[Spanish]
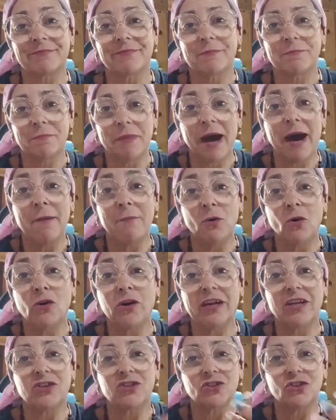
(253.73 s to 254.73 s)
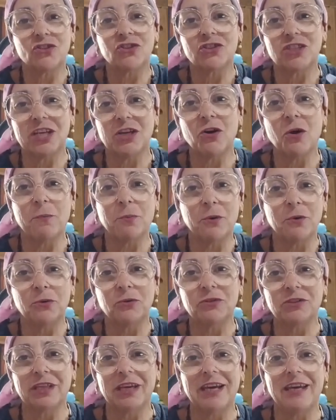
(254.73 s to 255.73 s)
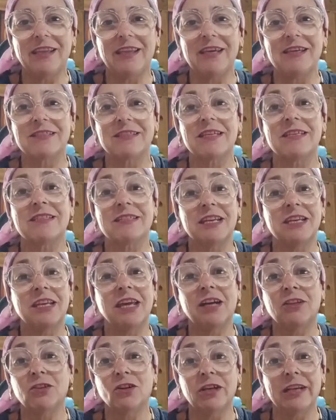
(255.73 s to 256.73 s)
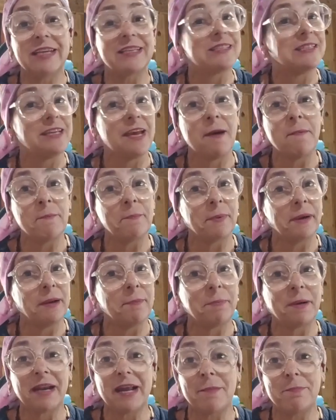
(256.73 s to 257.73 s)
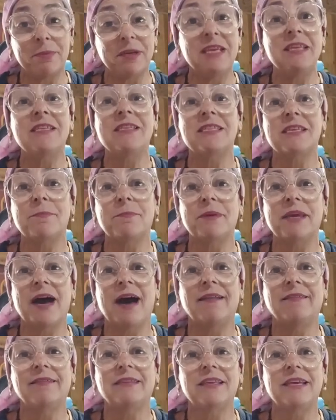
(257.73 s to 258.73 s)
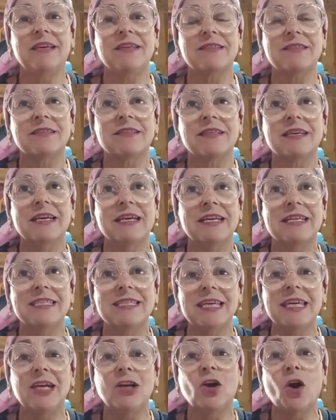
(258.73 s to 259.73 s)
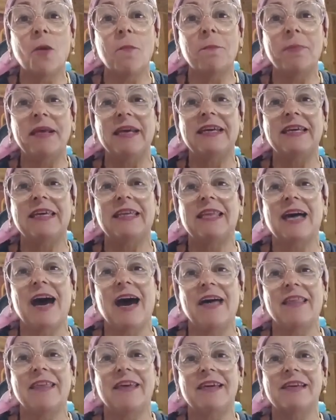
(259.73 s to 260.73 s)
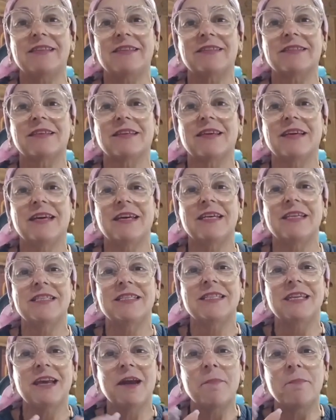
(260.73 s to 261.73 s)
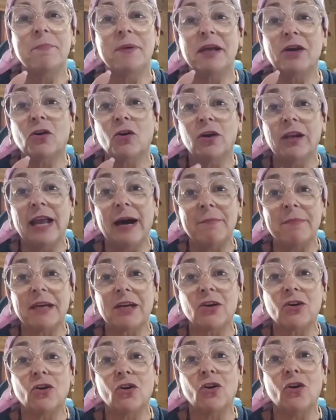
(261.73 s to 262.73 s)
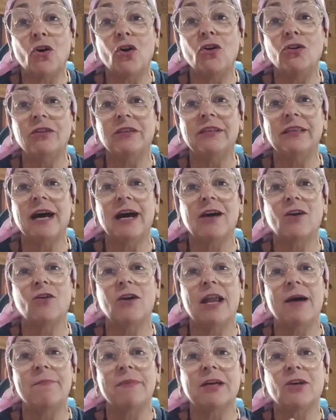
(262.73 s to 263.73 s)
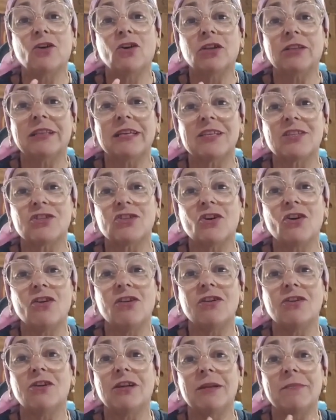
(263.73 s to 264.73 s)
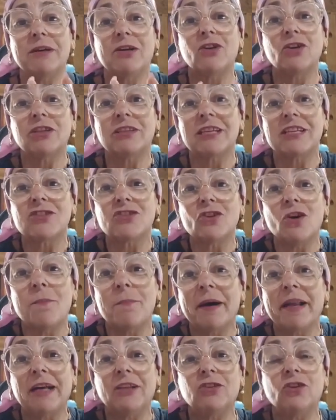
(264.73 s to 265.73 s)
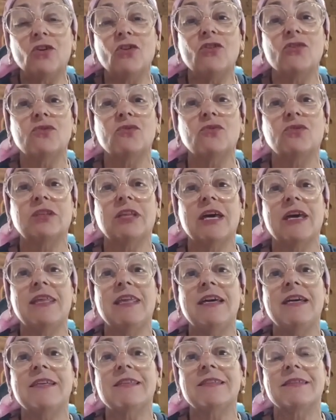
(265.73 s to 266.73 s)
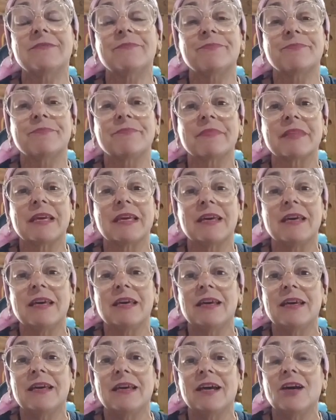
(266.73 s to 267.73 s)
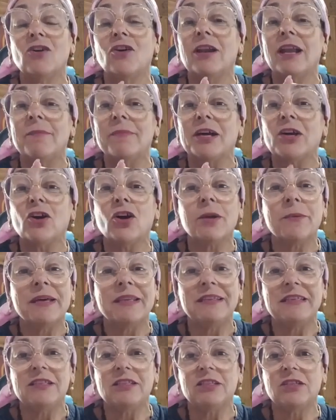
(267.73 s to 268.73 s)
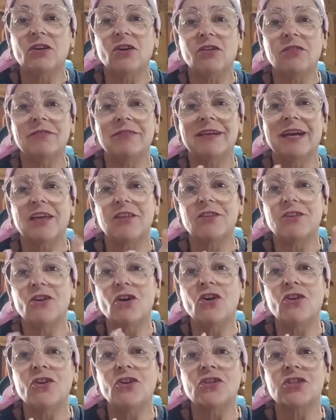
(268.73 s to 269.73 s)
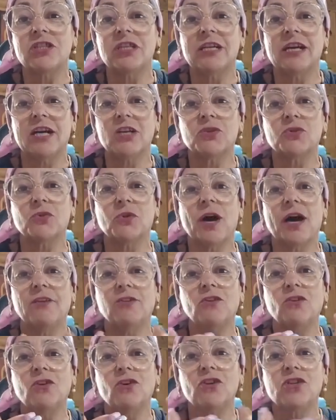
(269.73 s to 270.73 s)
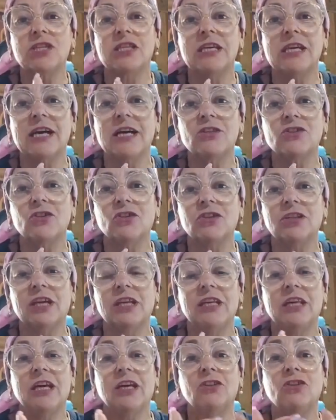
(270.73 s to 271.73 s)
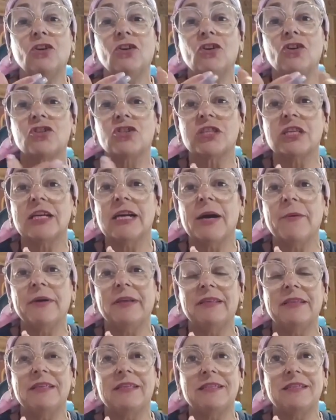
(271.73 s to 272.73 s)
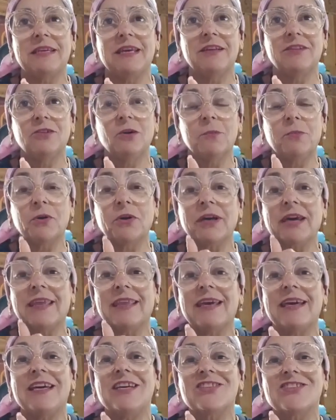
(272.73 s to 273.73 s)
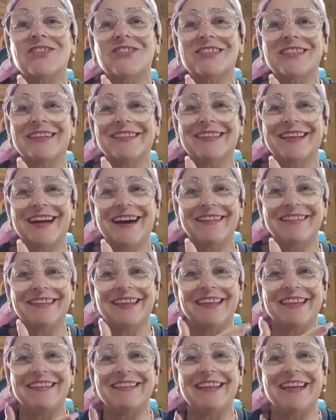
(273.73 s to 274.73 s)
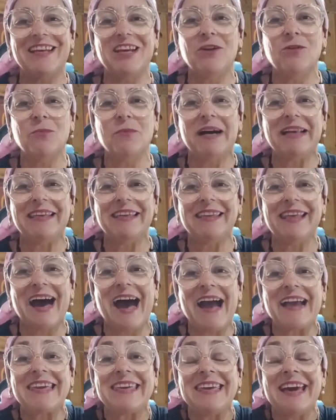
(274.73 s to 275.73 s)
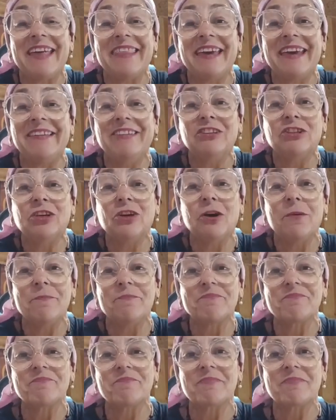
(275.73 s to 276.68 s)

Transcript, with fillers: Vamos que yo sigo por ustedes enseñándoles siempre para principiantes, sin complejidades, siempre con la mejor onda, con la mejor tesón, con el mejor tesón para todos ustedes, con la mejor bendición, que Dios nos siga ayudando, nos siga sosteniendo, nos siga bendiciendo, porque de eso se trata, de tener humanidad aquí adentro